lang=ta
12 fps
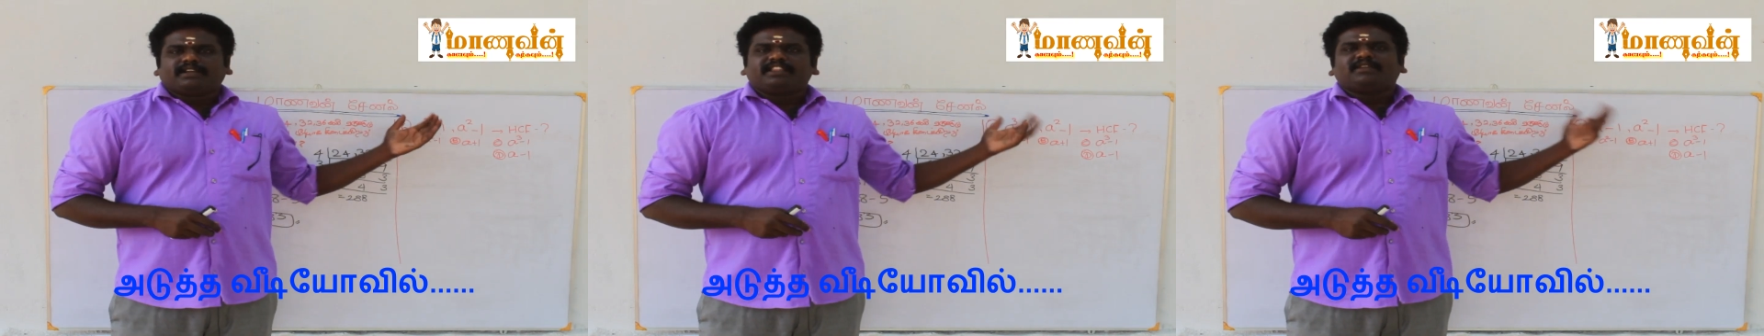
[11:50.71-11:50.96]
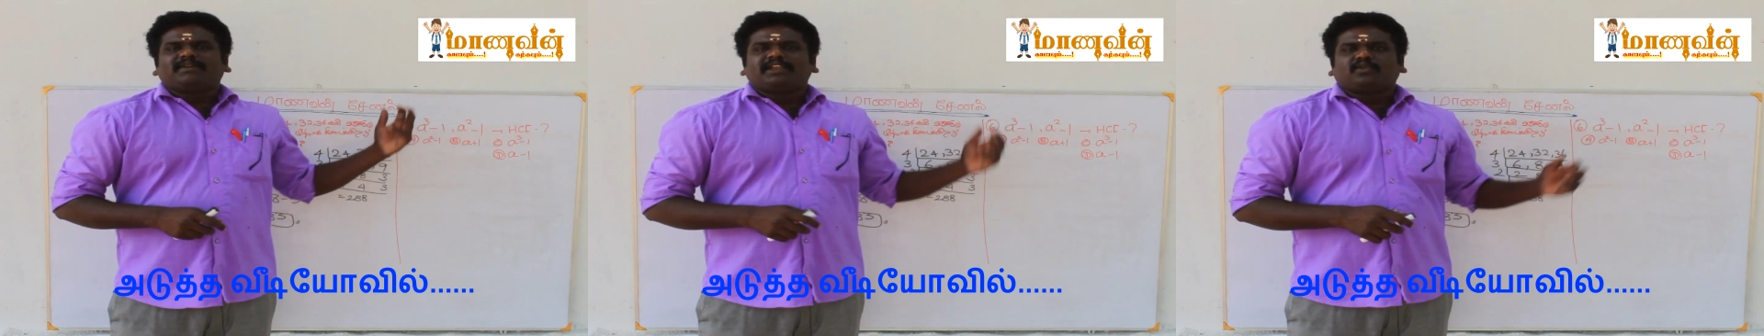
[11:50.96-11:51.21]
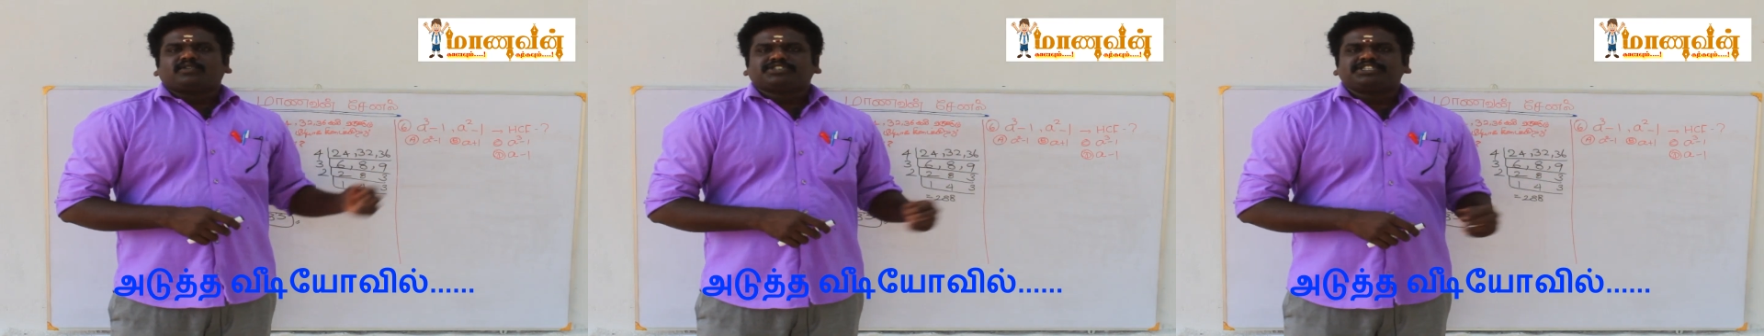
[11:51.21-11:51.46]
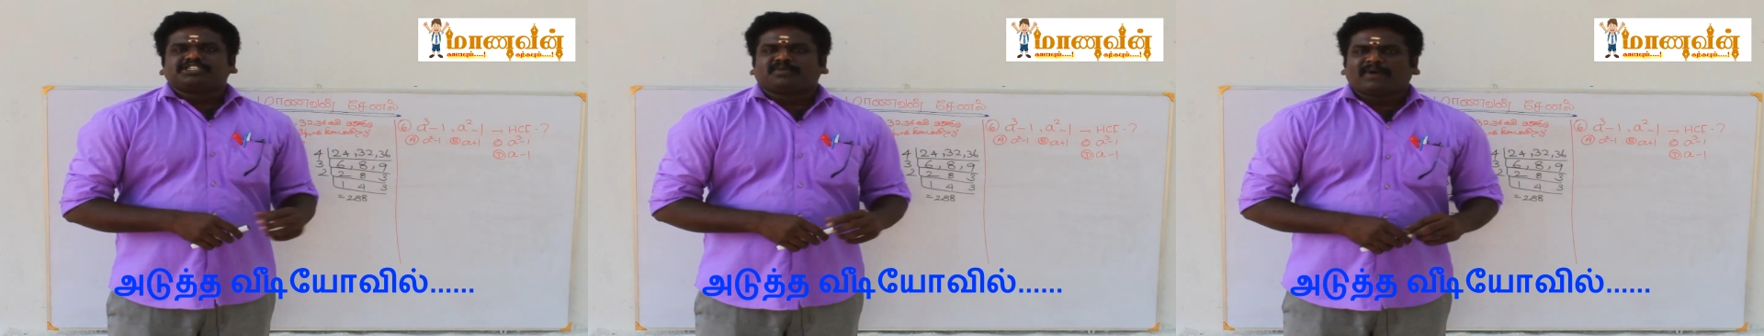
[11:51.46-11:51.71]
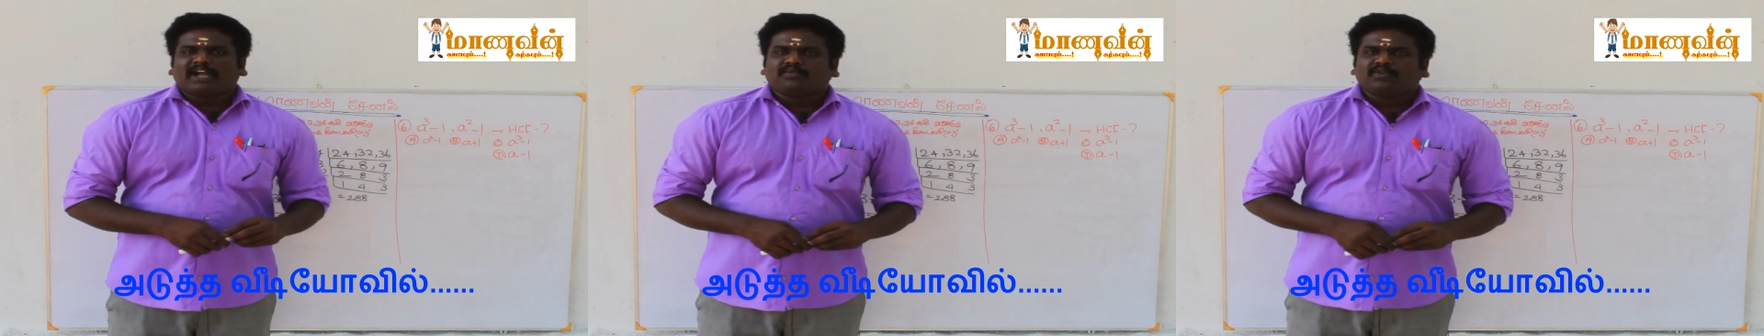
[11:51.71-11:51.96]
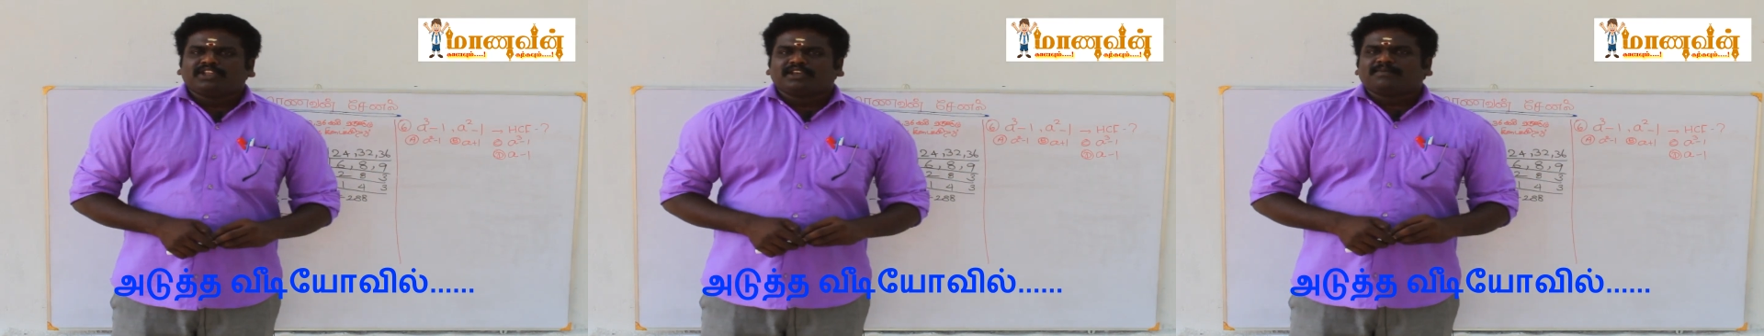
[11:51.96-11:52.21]
இந்த மாதிரி கொஸ்டின்ஸை
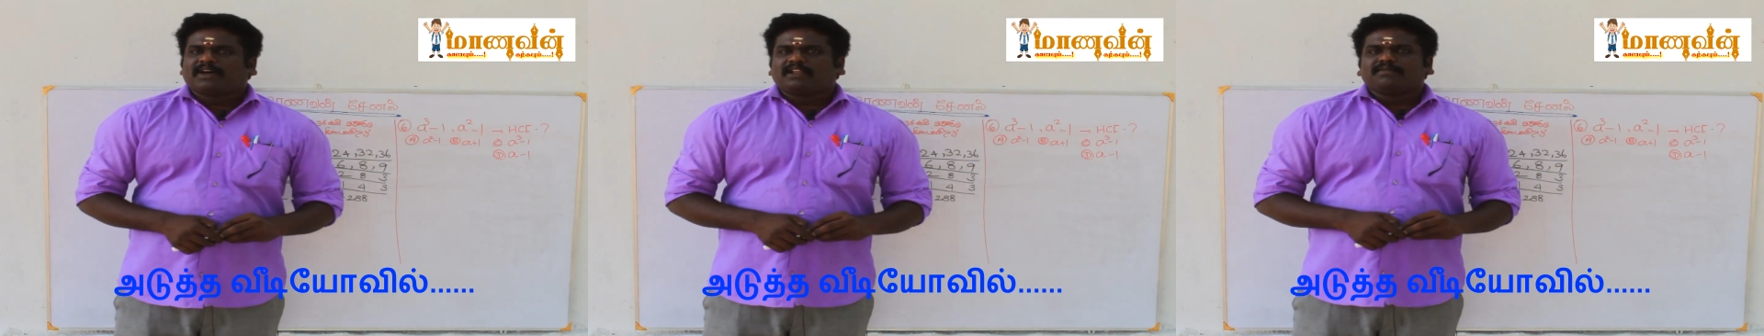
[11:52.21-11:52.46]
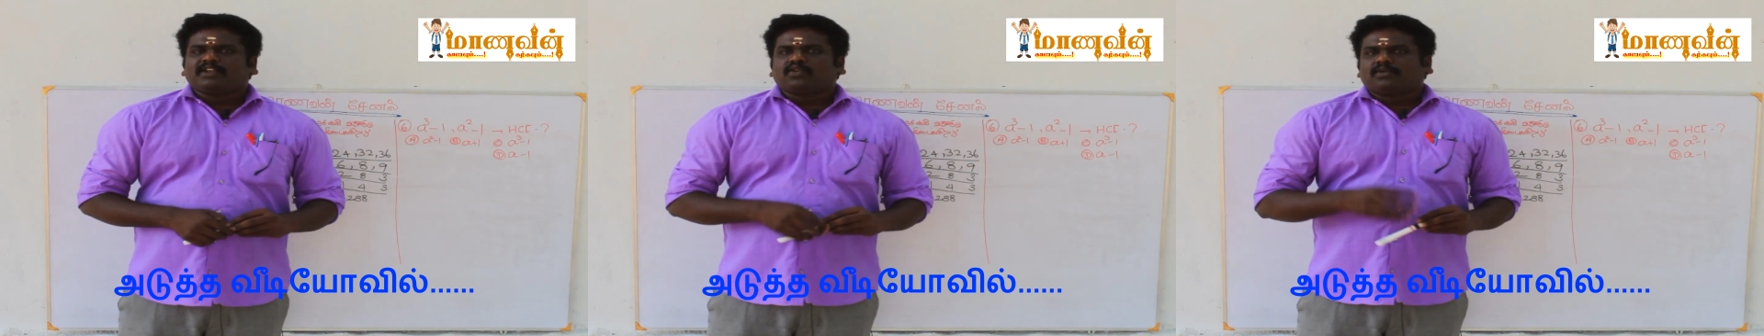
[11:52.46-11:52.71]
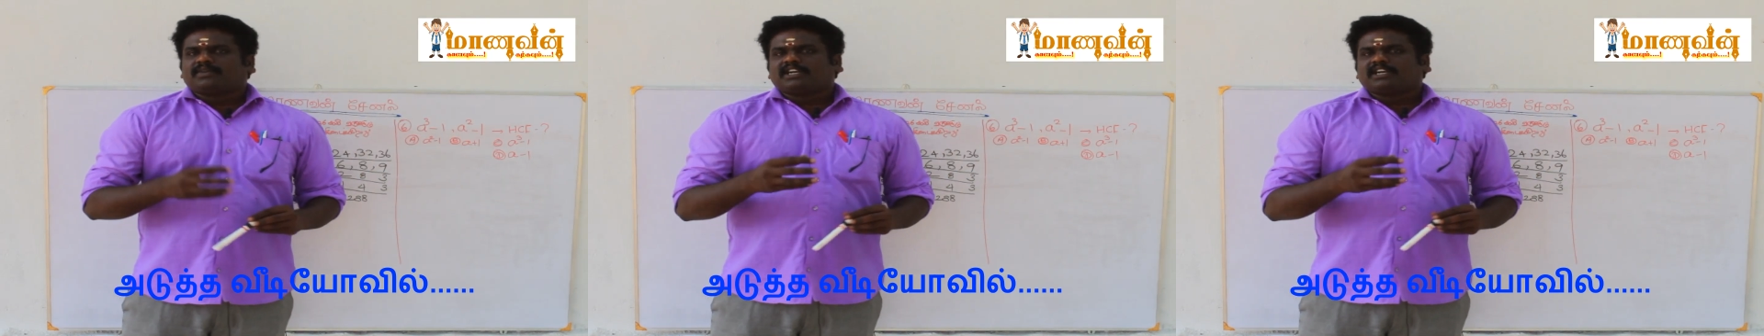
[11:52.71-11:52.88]
பார்க்கும்போது பல பேருக்கு ரொம்ப